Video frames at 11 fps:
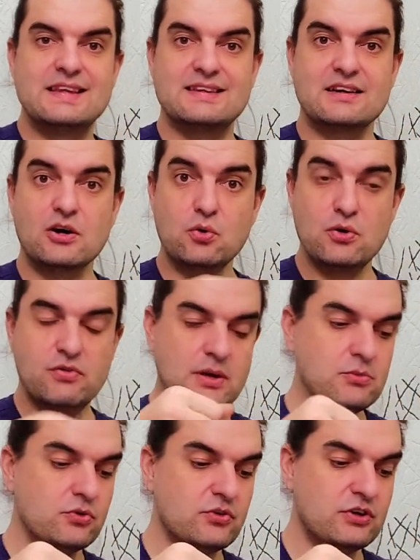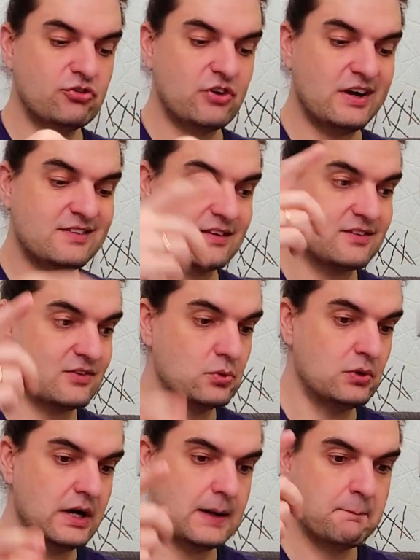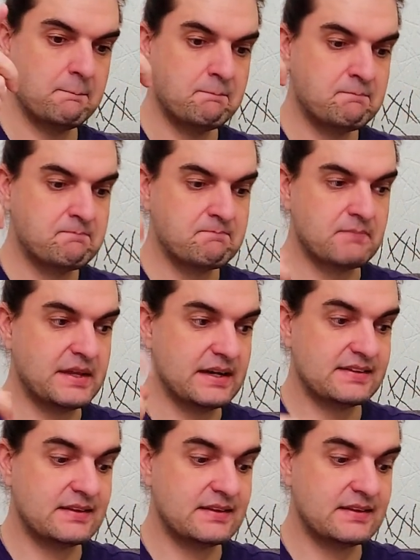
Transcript: за какое время он заряжается с нуля до